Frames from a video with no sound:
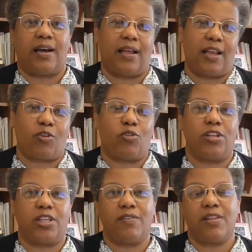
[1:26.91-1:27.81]
alla
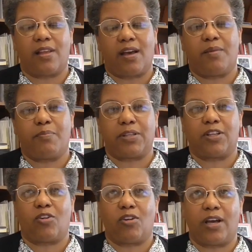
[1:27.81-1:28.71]
collettività e in
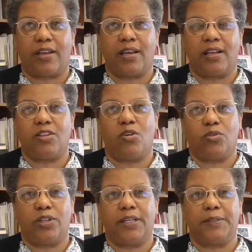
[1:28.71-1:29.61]
particolare alle
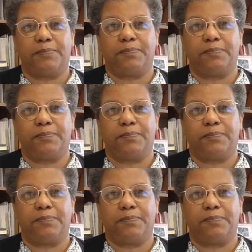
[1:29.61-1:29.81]
donne.